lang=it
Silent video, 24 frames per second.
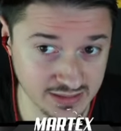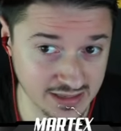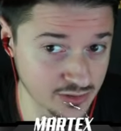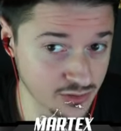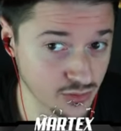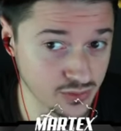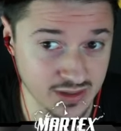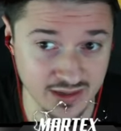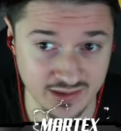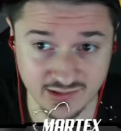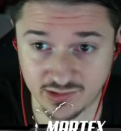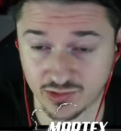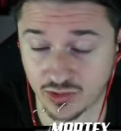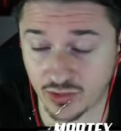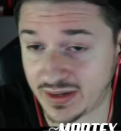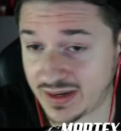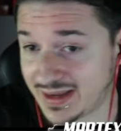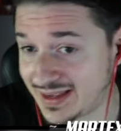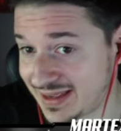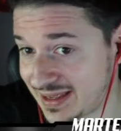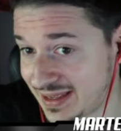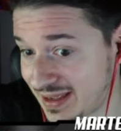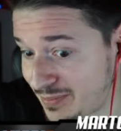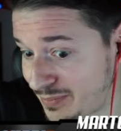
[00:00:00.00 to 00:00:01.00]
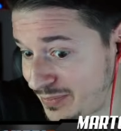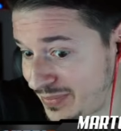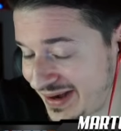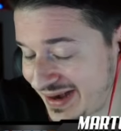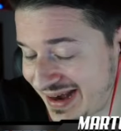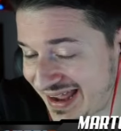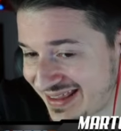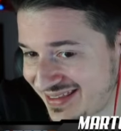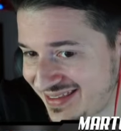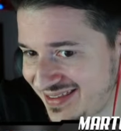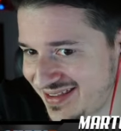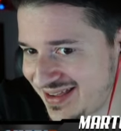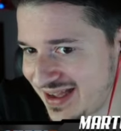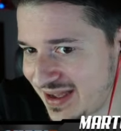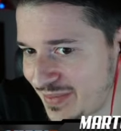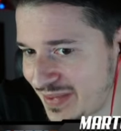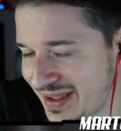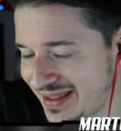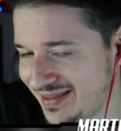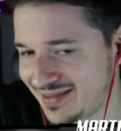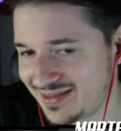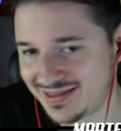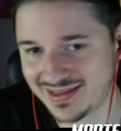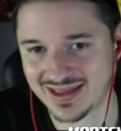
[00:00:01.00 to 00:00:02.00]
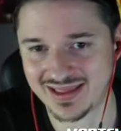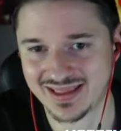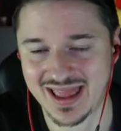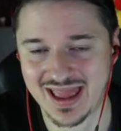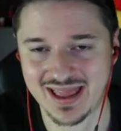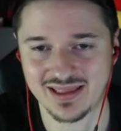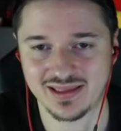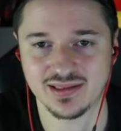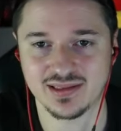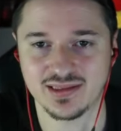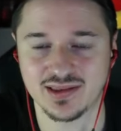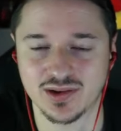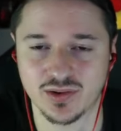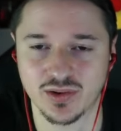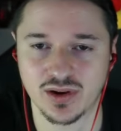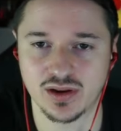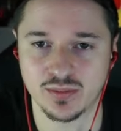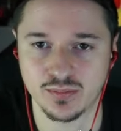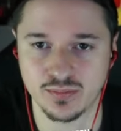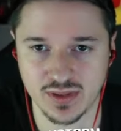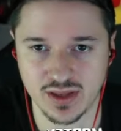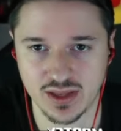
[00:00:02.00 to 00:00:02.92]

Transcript: dato che sto nick è praticamente identico al